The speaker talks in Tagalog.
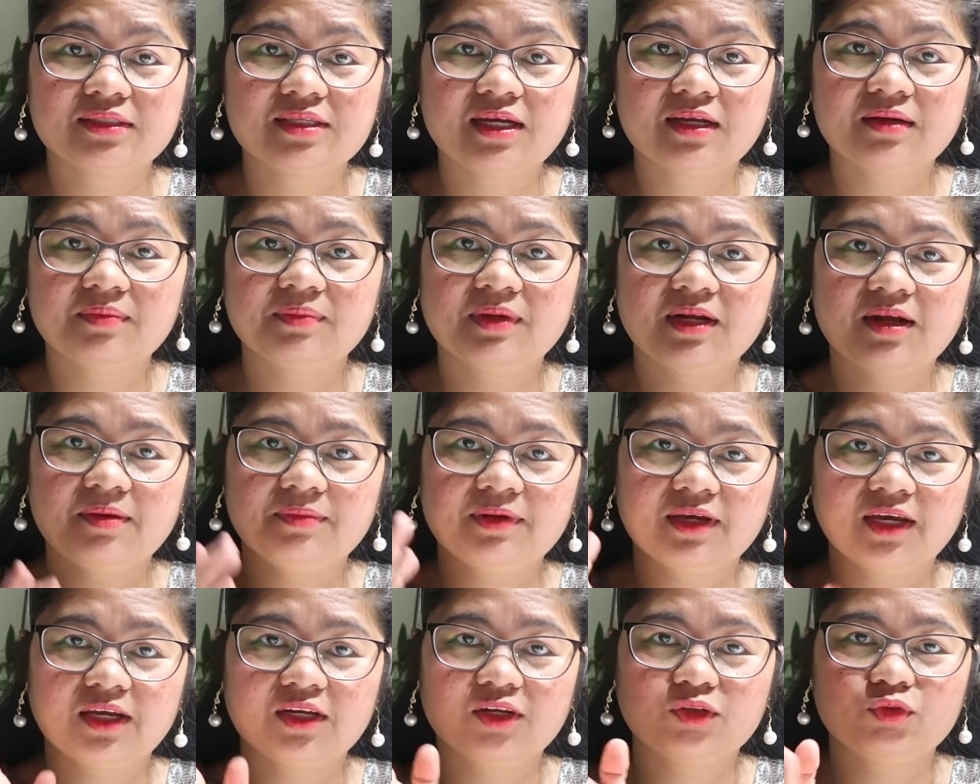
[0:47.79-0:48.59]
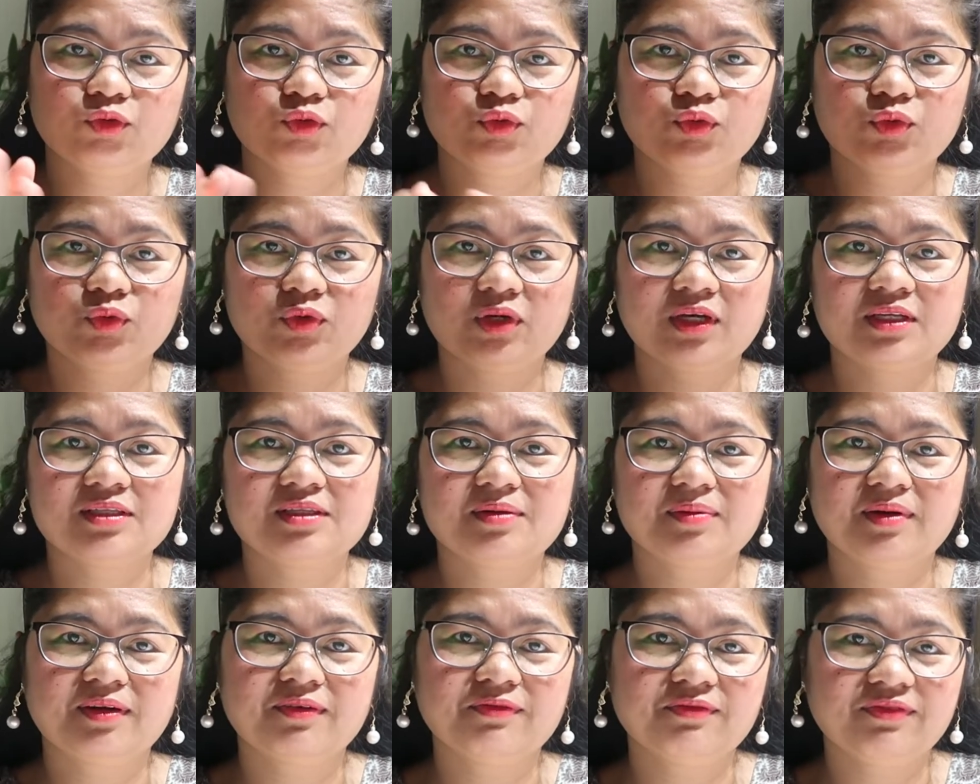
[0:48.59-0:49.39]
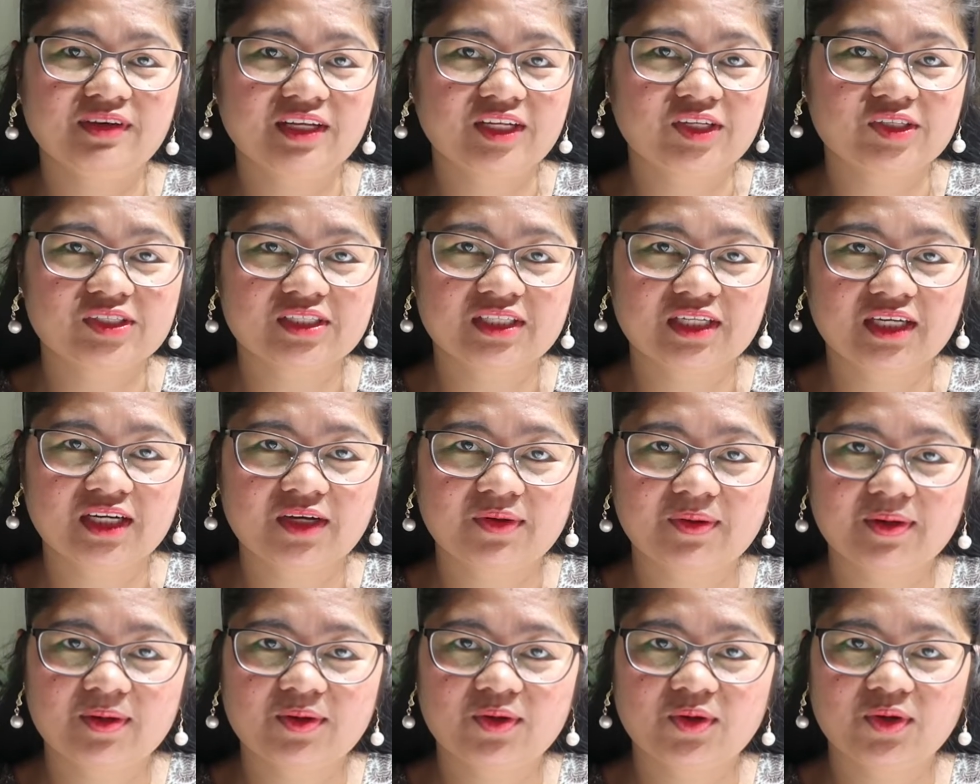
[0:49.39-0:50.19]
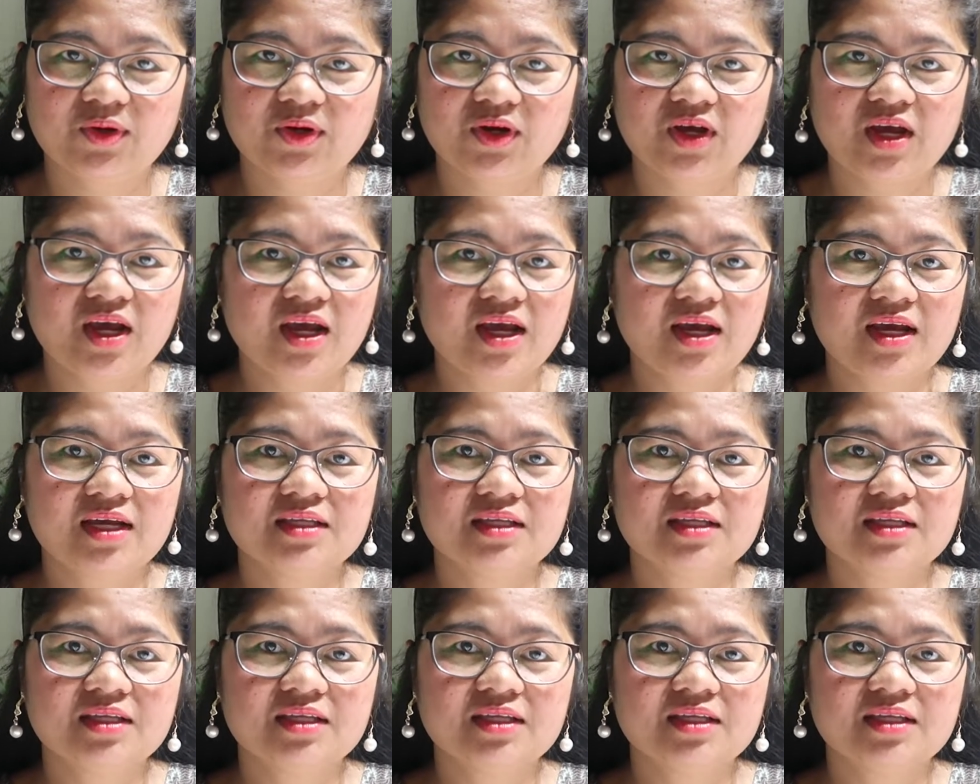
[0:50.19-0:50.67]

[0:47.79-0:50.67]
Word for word: Sana marami kayong natutunan sa mga videos na nagawa ko.